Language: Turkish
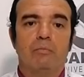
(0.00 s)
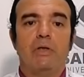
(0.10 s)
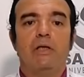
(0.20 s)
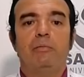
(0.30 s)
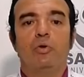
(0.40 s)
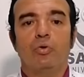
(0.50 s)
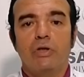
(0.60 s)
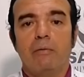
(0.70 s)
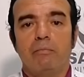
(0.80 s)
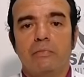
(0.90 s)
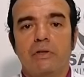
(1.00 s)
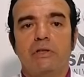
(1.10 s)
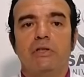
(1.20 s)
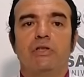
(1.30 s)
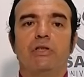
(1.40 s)
Belli bir ödem
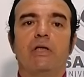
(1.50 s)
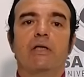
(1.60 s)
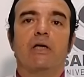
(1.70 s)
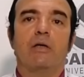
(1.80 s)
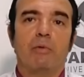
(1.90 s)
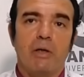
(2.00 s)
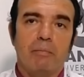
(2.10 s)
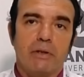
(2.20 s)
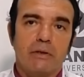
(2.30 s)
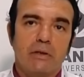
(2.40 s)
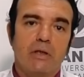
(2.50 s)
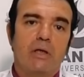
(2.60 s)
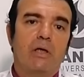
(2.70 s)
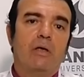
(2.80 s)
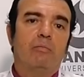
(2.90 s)
dizin içine kanama yapar.
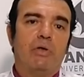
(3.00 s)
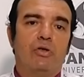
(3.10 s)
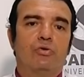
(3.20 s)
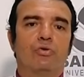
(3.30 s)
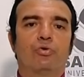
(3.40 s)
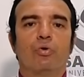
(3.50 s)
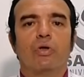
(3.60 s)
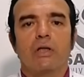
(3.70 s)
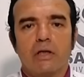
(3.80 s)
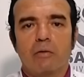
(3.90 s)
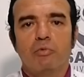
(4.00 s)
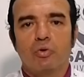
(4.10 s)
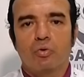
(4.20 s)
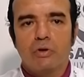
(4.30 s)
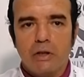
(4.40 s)
Menisküs çok kanlanan bir
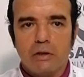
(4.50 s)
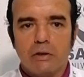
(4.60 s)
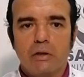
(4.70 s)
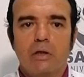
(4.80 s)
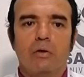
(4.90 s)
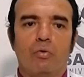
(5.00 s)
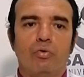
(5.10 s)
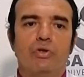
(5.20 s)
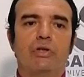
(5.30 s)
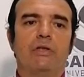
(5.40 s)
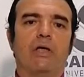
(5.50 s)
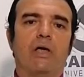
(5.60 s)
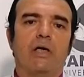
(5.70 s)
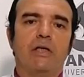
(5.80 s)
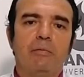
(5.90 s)
doku değildir. Onun içinde
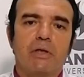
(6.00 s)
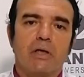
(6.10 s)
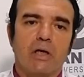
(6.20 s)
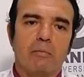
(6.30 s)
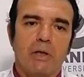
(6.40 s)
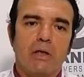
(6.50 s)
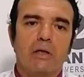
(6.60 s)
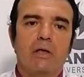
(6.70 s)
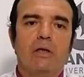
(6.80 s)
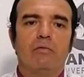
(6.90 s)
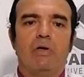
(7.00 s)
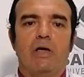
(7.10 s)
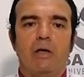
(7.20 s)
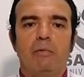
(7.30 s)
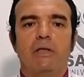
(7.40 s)
ani bir kanama ve
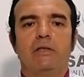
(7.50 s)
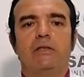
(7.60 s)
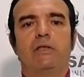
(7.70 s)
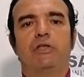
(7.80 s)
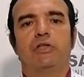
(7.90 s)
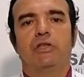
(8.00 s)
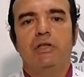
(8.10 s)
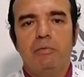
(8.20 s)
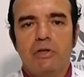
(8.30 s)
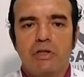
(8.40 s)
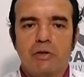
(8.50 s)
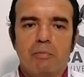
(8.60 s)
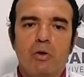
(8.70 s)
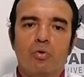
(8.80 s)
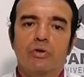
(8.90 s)
hemen dizde ciddi bir
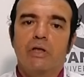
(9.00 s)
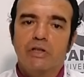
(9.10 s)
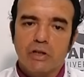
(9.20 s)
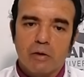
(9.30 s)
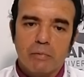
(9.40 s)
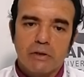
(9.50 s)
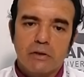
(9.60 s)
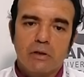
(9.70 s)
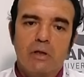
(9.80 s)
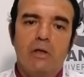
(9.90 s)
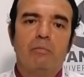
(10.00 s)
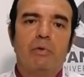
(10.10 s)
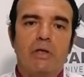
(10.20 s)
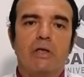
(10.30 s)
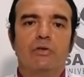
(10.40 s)
şişme ortaya çıkarmaz
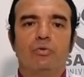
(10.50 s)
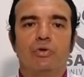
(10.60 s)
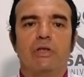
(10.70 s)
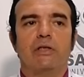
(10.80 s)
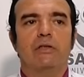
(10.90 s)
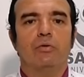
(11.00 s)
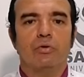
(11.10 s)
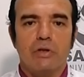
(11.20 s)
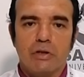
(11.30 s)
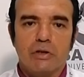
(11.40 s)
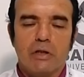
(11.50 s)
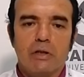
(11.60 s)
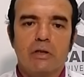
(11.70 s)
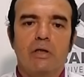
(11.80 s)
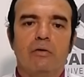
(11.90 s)
birkaç gün içerisinde ortaya
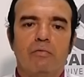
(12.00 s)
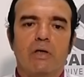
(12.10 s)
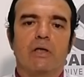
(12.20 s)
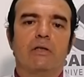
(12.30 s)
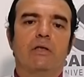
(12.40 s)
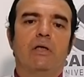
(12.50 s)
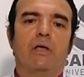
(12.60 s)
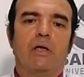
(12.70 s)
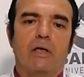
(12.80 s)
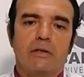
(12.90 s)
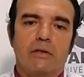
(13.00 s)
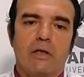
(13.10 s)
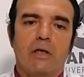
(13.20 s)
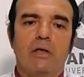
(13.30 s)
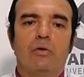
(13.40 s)
çıkarır. Fakat
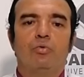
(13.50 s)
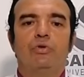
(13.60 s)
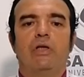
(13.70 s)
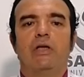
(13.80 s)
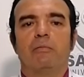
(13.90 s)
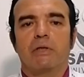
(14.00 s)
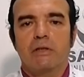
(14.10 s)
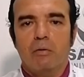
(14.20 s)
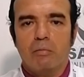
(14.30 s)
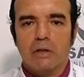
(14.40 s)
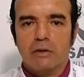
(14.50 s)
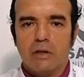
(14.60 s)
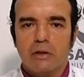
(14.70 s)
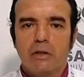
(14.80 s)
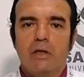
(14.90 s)
asla üzerine
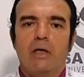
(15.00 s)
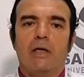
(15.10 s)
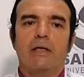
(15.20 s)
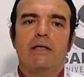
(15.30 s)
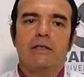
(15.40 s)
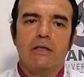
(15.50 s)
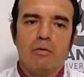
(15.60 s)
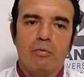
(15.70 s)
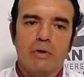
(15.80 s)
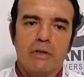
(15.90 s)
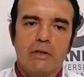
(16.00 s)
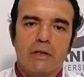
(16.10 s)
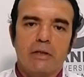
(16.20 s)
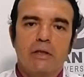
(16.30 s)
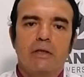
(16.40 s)
basamamaktan, hareket
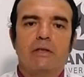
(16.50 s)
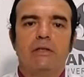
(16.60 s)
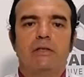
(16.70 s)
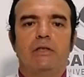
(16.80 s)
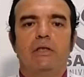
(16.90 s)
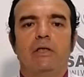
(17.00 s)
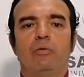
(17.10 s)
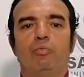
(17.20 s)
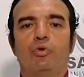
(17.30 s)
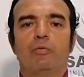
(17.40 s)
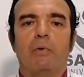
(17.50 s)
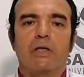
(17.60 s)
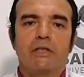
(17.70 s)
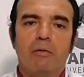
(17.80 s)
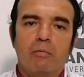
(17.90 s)
edememekten, dizini büküp
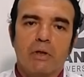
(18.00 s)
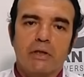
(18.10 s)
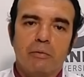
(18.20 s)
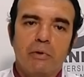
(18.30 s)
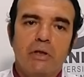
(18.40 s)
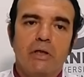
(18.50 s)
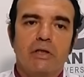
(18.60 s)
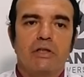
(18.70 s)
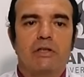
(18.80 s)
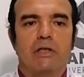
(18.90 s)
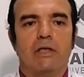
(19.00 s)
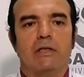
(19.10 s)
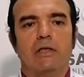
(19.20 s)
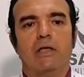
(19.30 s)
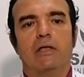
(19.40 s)
açamamak gibi
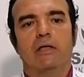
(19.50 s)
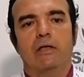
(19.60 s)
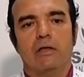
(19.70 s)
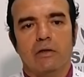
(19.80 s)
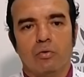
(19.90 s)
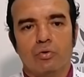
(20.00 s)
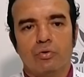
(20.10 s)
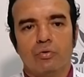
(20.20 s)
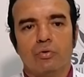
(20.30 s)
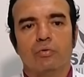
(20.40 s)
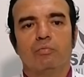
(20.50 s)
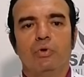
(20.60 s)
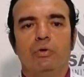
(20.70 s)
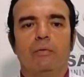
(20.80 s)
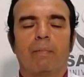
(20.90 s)
şikayetler e, oluşturur.
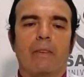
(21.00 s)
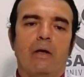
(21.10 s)
Bu